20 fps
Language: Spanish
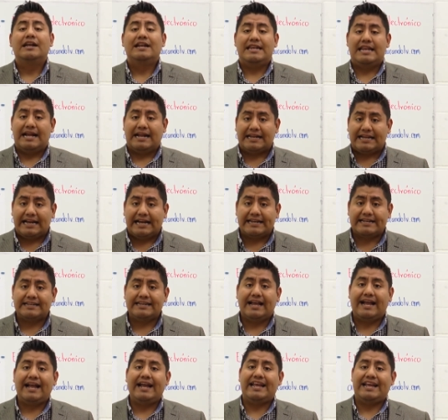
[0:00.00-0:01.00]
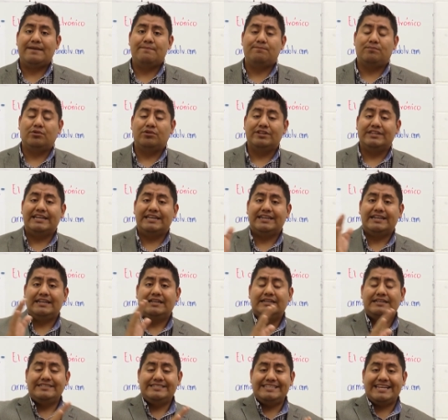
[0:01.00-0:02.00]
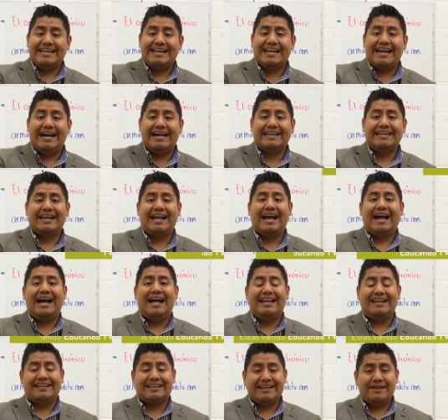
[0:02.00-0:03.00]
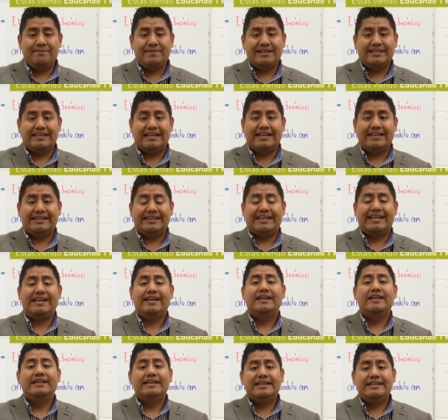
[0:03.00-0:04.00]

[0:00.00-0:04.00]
la carta en poder llegar al remitente